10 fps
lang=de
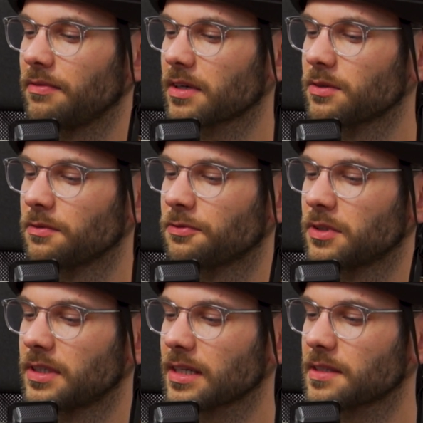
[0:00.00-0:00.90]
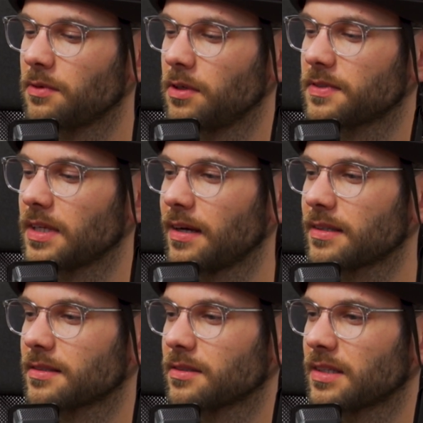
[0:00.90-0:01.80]
einfach nur Viertel nach zwölf
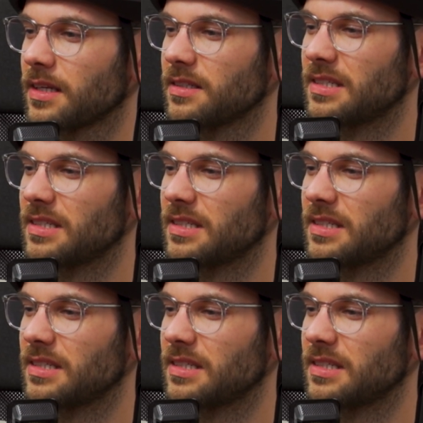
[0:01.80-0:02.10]
sagst, dann